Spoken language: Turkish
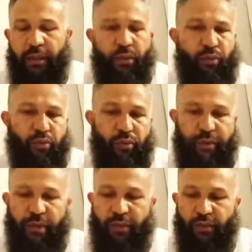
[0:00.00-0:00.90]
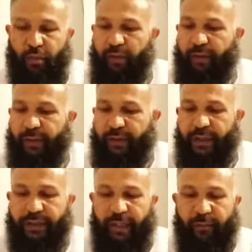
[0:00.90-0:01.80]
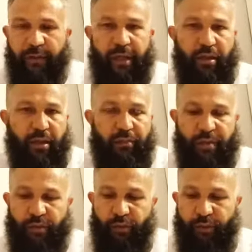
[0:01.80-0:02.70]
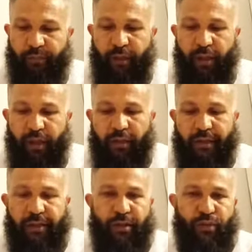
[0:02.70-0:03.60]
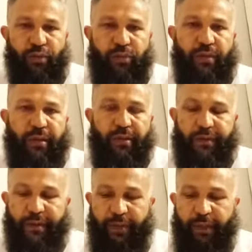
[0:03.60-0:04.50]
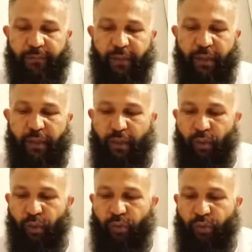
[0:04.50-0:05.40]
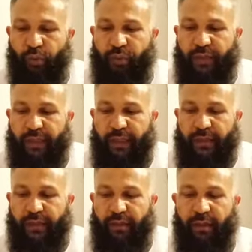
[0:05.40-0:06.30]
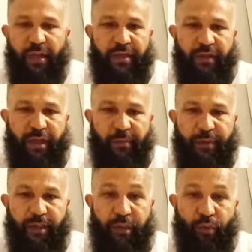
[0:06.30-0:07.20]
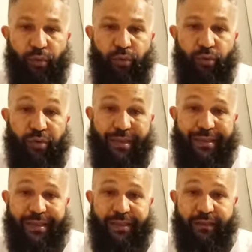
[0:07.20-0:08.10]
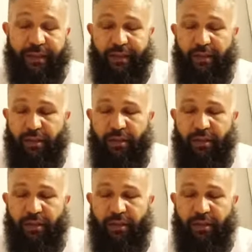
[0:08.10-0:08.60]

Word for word: 218 nolu rivayette Zeyd bin Erkam bildiriyor. Allah'ın Resulü sallallahu aleyhi ve sellem 19 kez gazve yaptı. Yani 19 gazası var.